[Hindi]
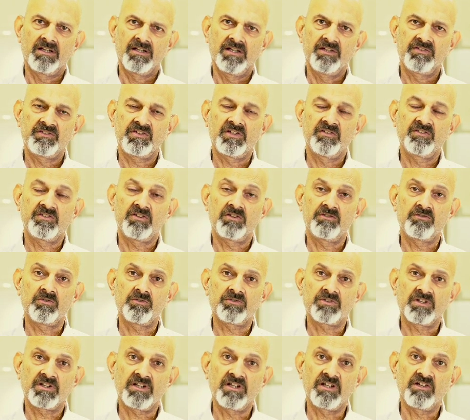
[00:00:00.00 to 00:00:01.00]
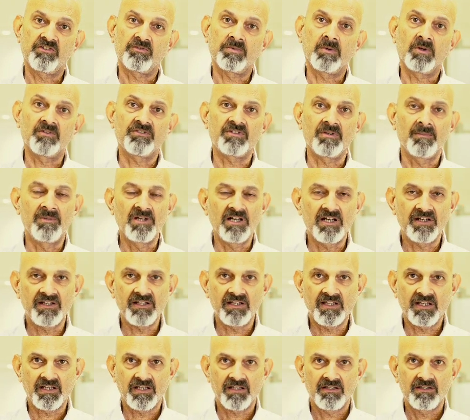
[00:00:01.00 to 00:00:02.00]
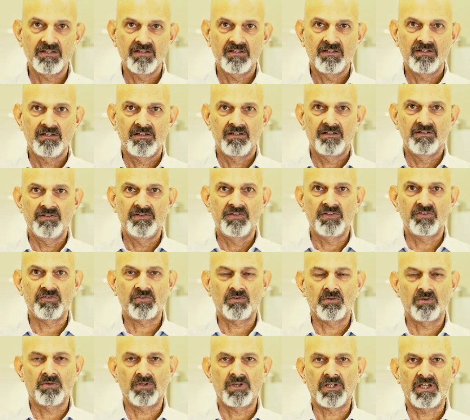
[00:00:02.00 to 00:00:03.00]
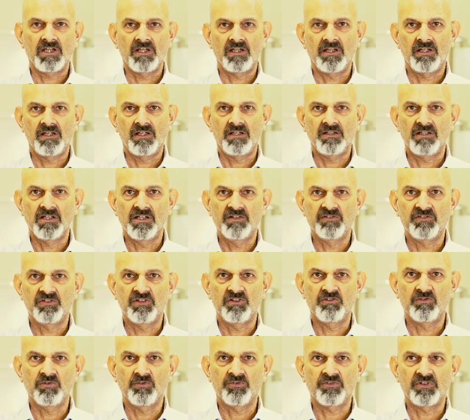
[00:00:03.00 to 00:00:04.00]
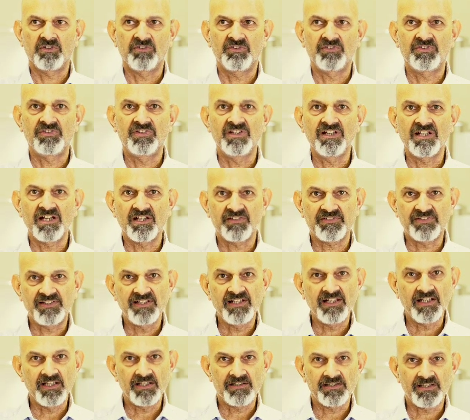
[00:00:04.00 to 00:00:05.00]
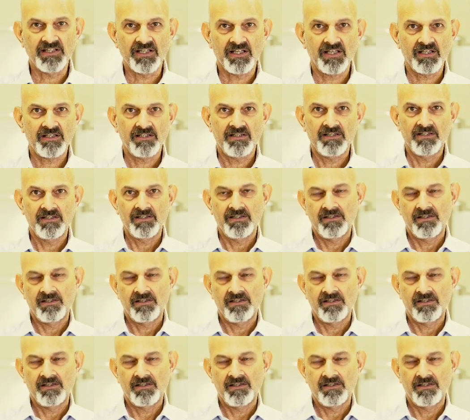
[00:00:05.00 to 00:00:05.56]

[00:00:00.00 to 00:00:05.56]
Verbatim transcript: इस इंस्टीट्यूशन की रिस्पॉन्सिबिलिटी है जिसको कि ये इंस्टीट्यूशन सीरियसली लेता है